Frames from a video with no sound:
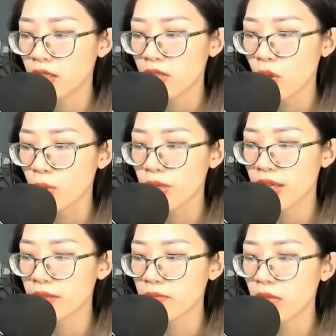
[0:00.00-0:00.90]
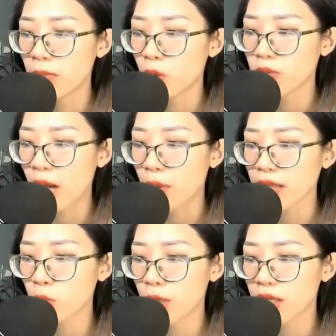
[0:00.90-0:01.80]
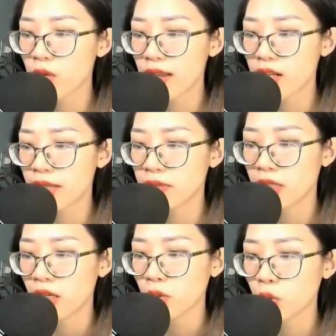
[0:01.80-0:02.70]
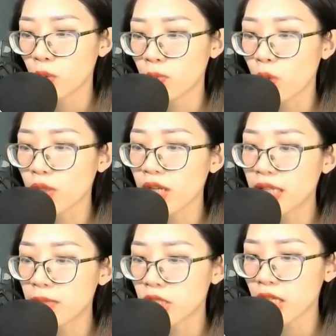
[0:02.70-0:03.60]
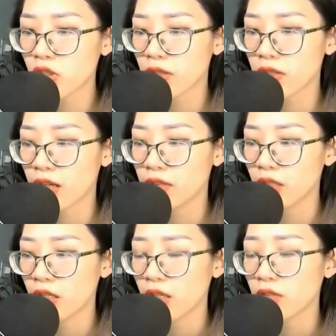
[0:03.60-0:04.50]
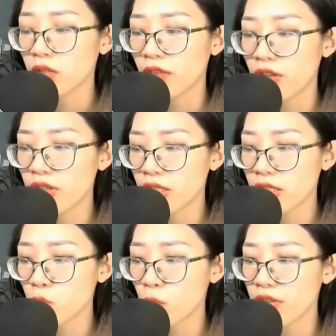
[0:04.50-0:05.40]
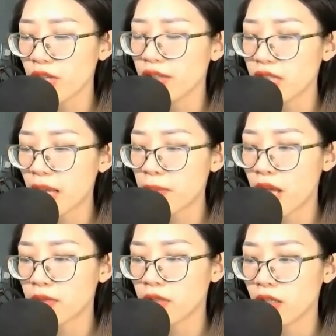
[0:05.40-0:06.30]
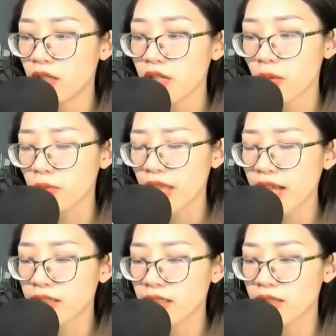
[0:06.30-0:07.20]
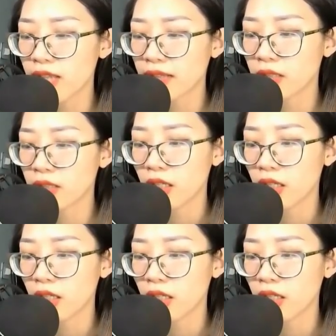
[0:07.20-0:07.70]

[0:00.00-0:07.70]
Đột nhiên bị một đạo hắc tuyến lẻ lên cùng một cái kim sắc trường nhận từ phía dưới quỷ dị chém lên, động tác cực nhanh,